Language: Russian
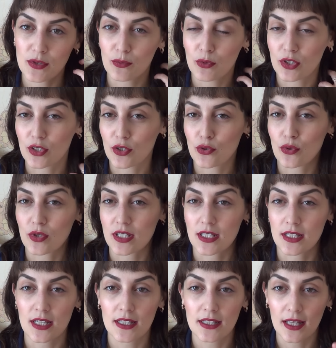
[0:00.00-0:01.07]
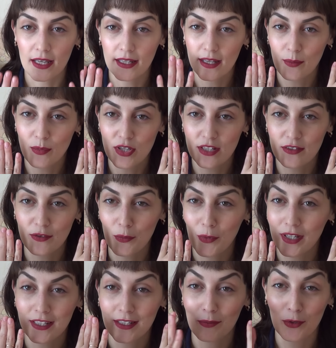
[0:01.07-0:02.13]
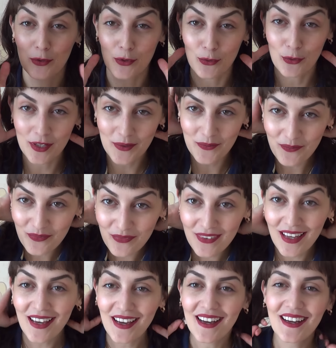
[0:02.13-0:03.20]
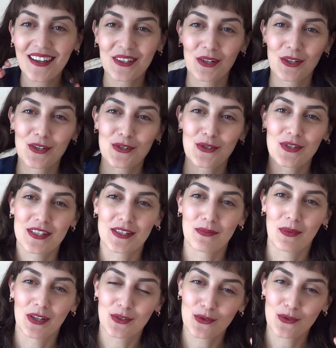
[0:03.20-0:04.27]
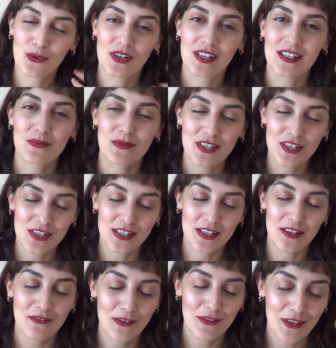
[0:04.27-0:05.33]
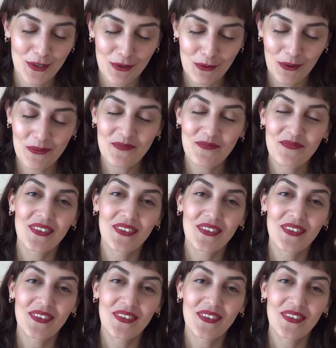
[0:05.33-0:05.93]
сегодня хочу рассказать, да, не обращайте внимания на мои руки. Только что я снимала другое косметическое видео.